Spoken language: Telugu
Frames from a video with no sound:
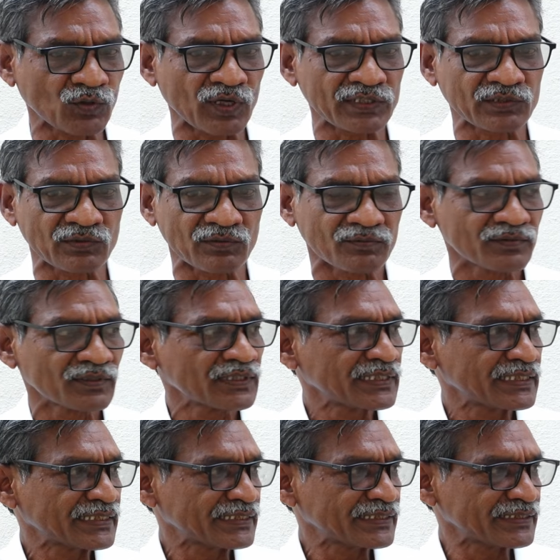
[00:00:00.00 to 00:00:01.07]
కోసం
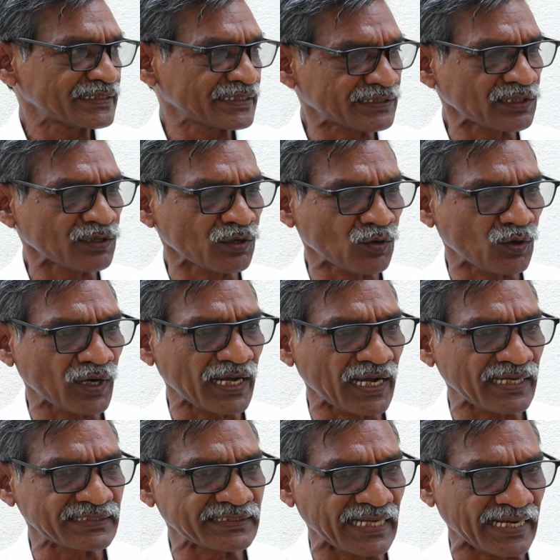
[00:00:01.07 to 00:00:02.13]
ఇతను కూడా
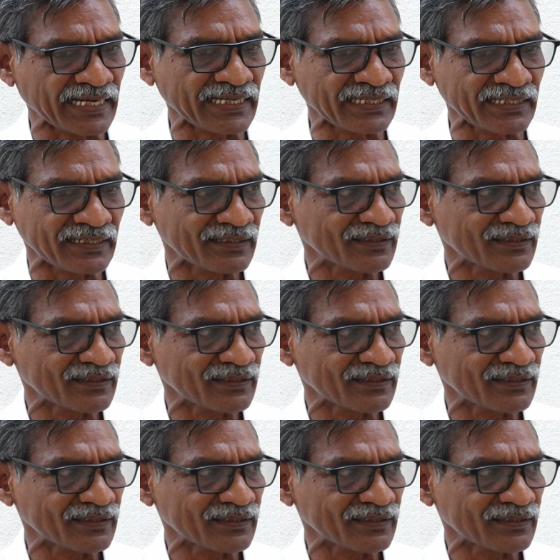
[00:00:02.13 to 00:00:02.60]
జగన్